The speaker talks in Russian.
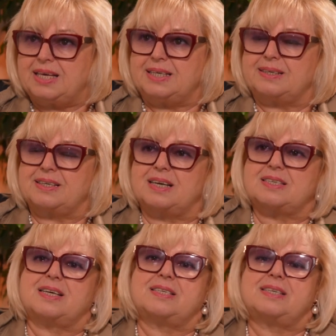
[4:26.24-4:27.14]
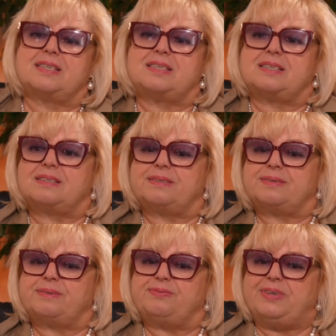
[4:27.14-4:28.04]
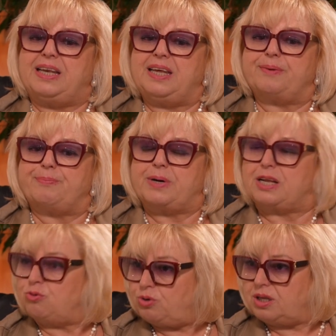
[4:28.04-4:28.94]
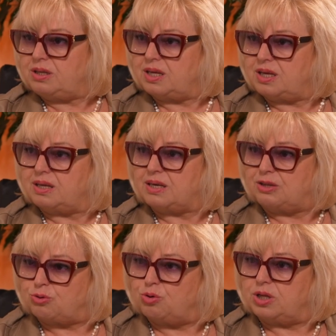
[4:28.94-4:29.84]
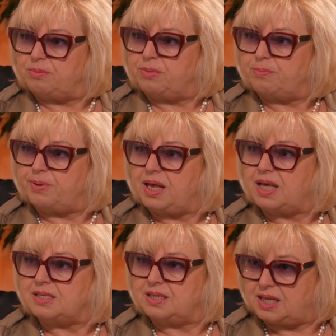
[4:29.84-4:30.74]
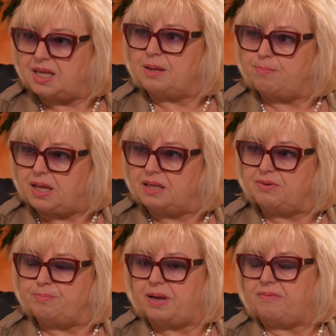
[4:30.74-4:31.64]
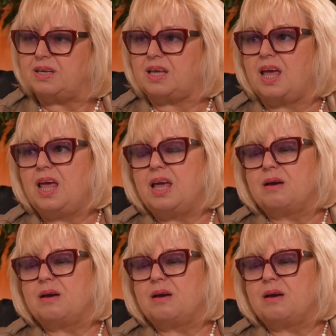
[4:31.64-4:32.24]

Э, как сказать, э, вели мораторий на контрольные мероприятия, да, на плановые проверки,